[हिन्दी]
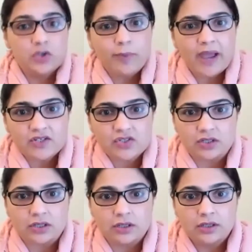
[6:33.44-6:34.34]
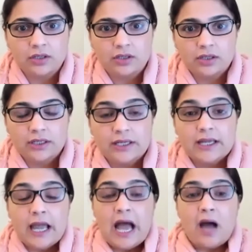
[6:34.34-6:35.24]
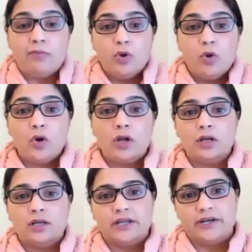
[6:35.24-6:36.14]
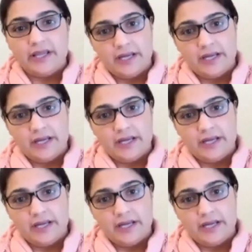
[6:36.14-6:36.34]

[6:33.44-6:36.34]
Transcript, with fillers: योर पैशन हम लोग करियर